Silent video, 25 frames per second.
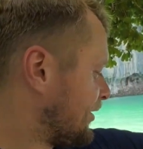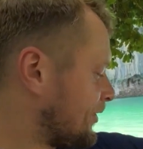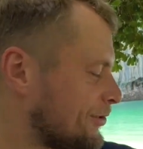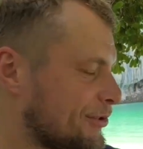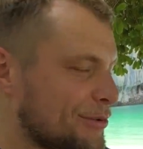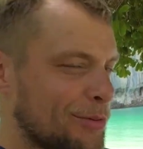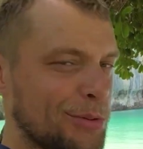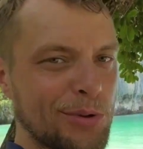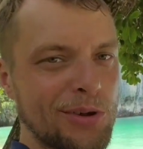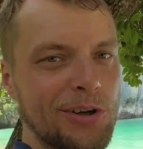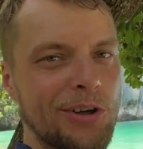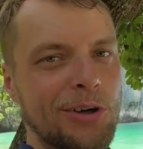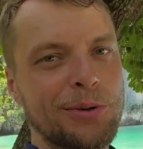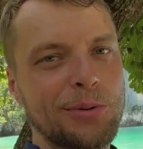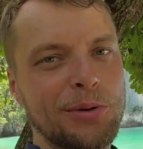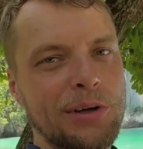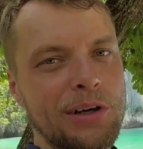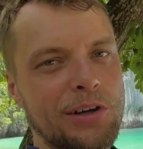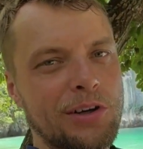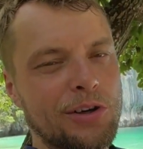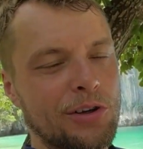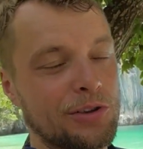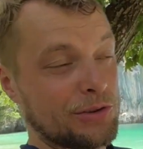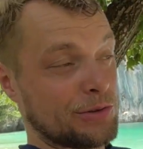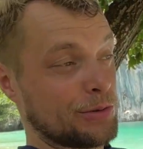długą
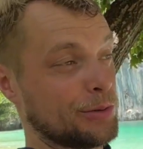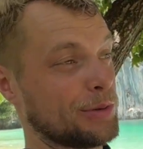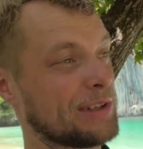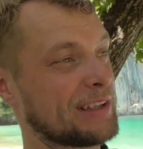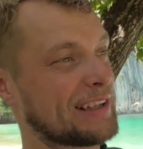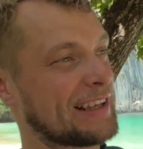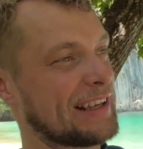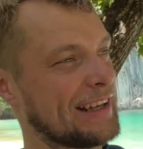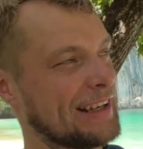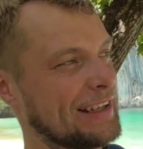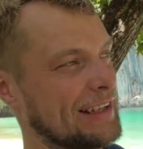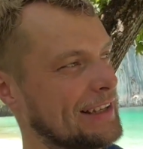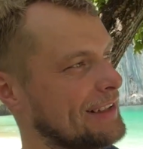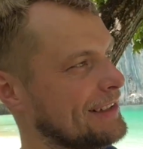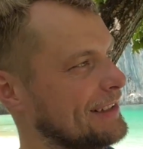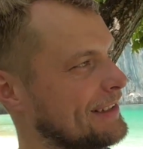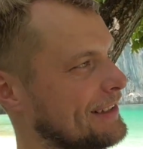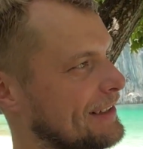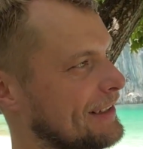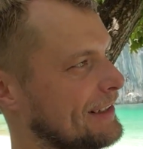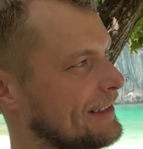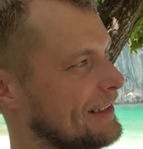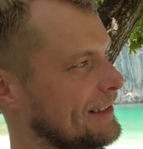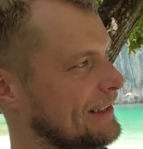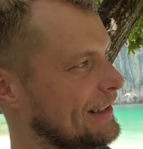koszulkę,
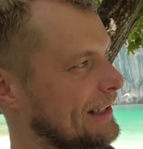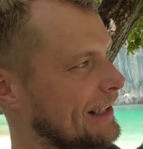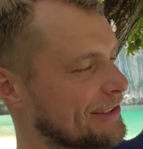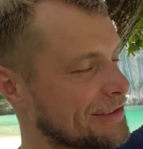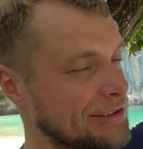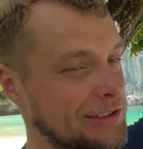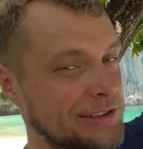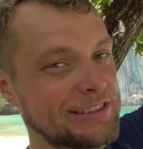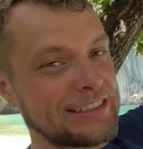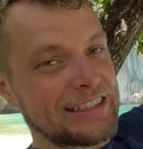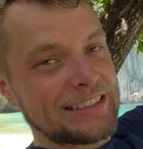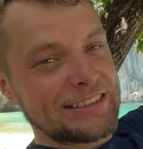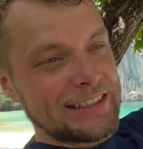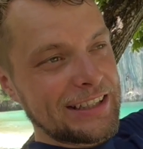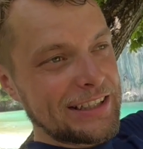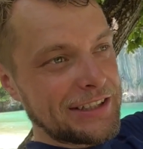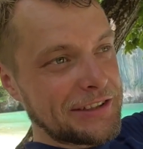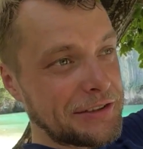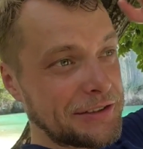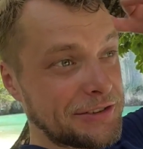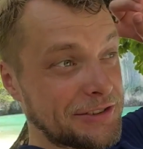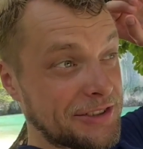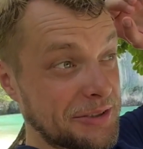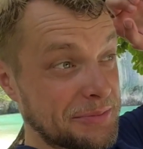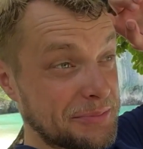a to
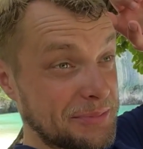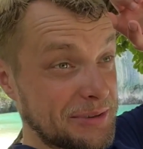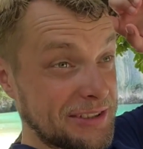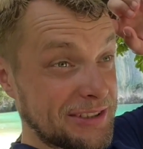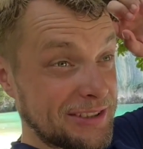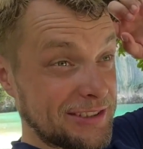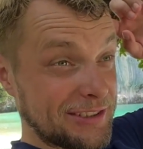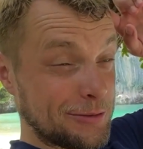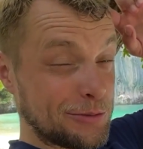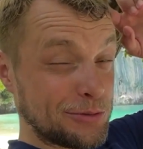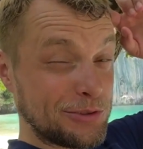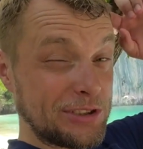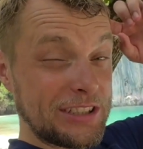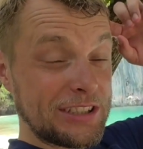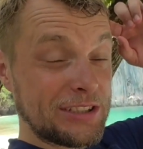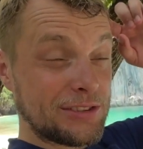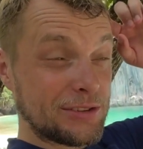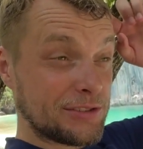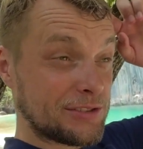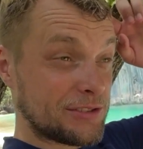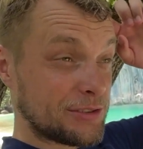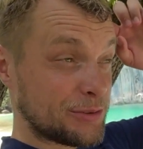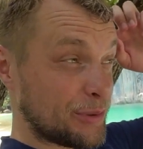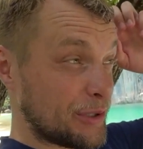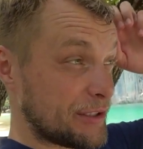dlatego, żeby
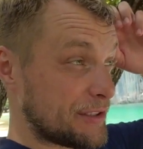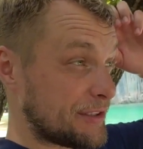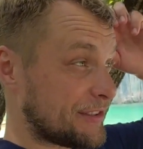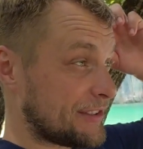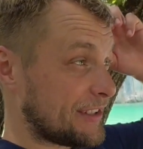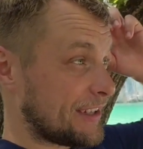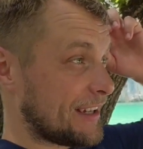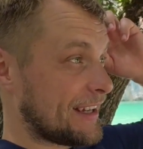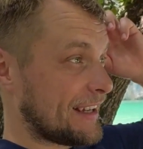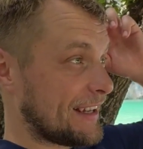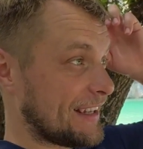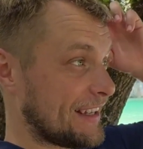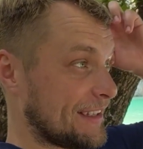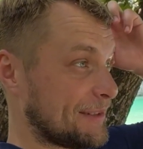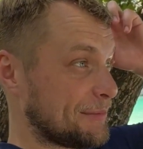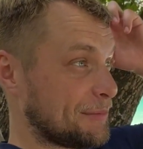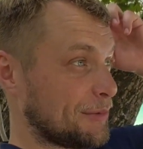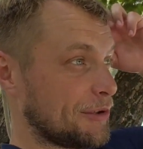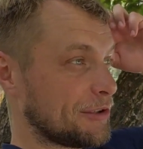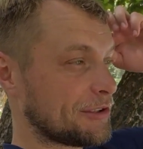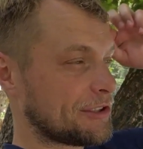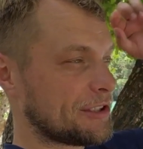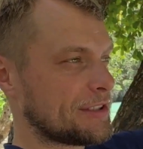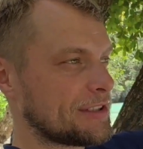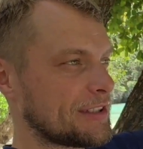uniknąć słońca,
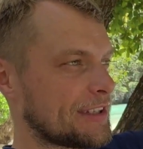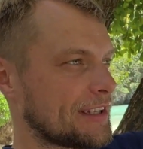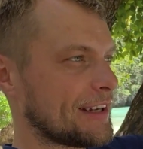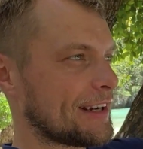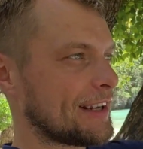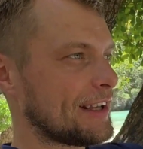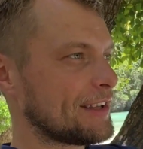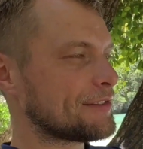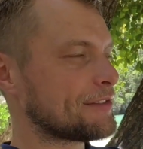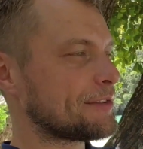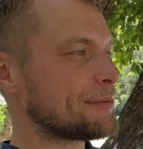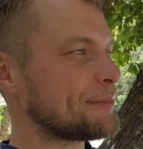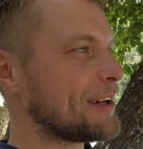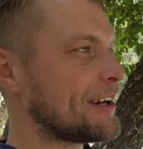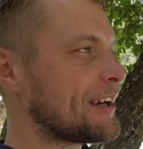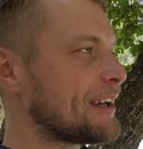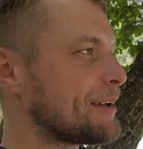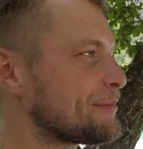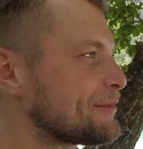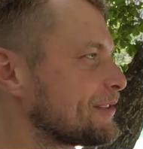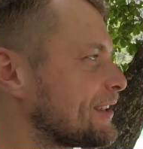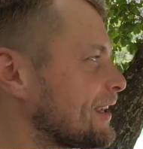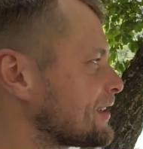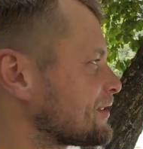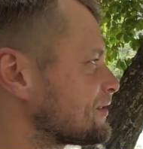bo kilka razy
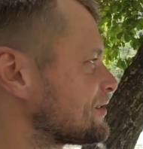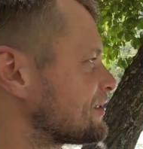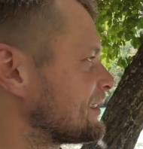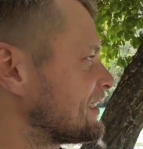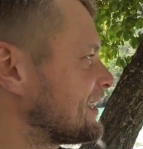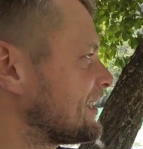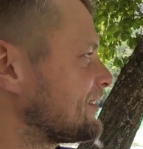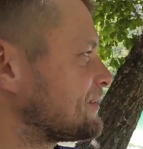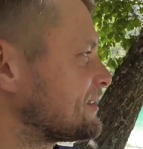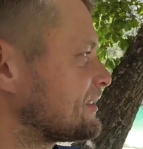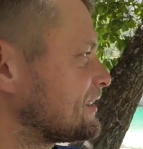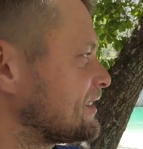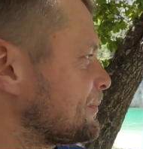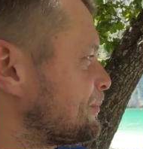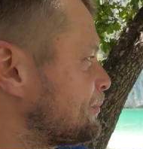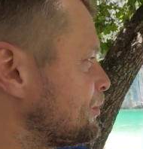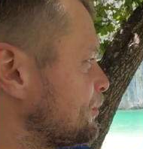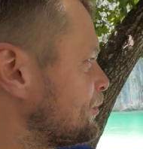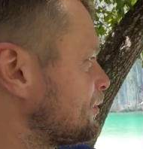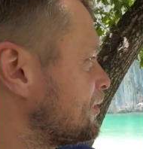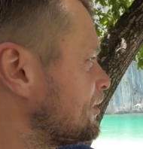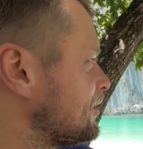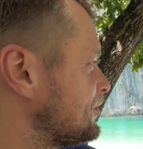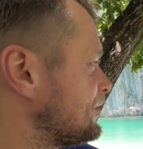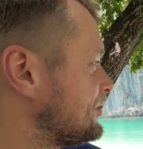miałem tak, że nawet na
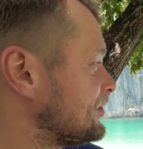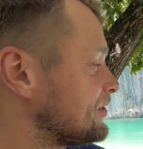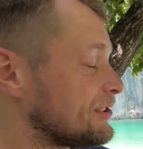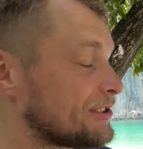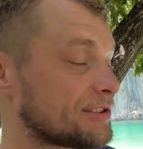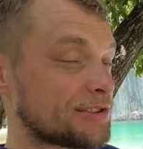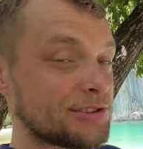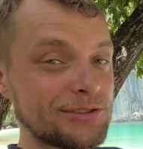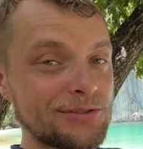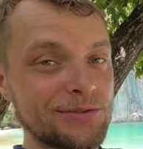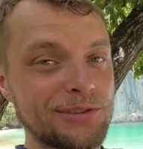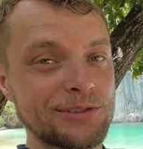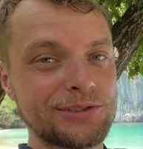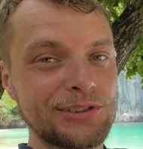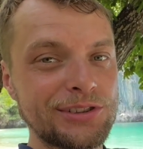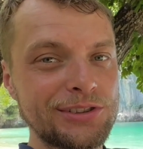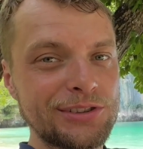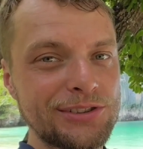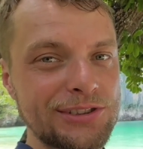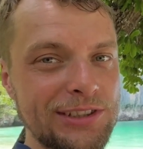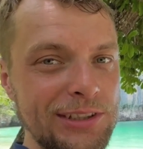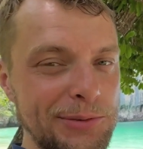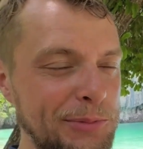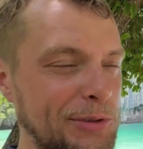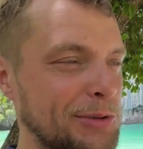pół godziny czy
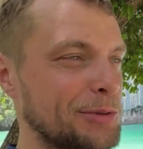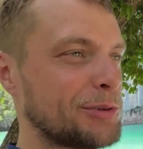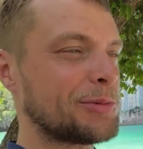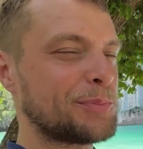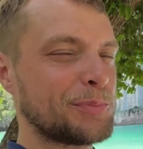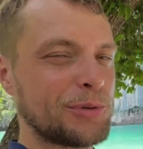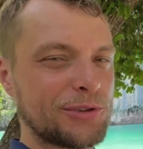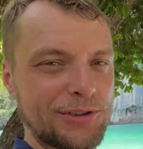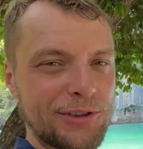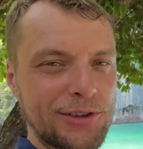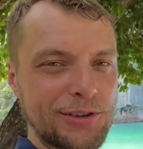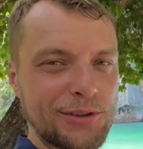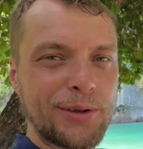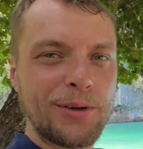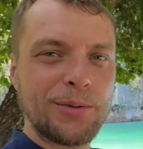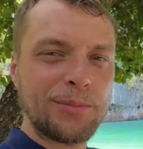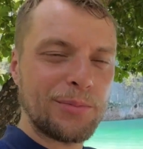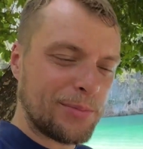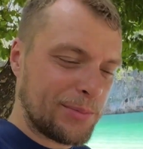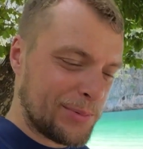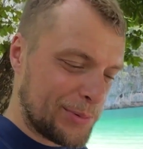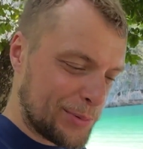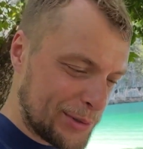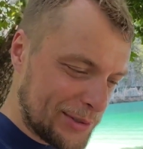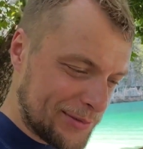20 minut poszedłem
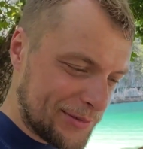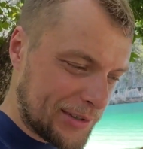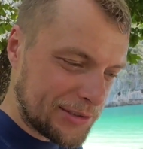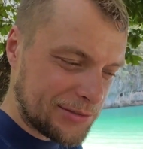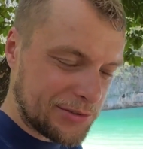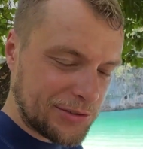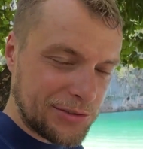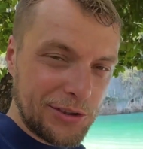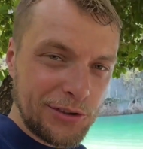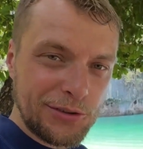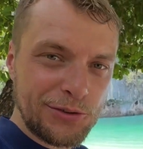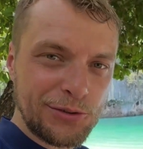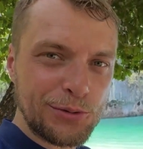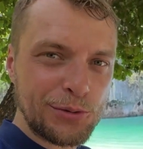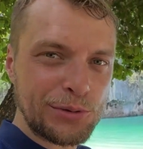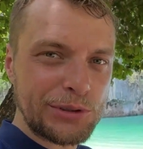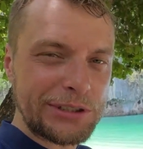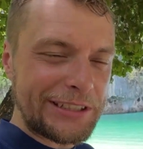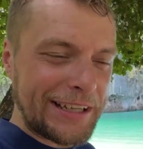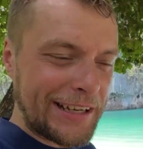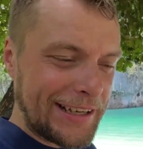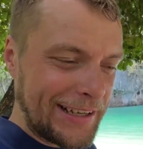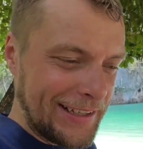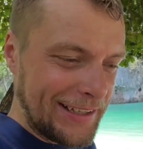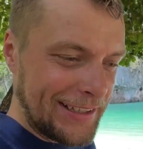pływać w środku
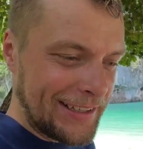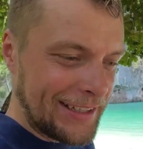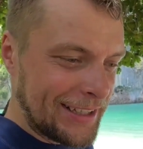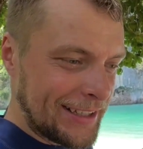dnia.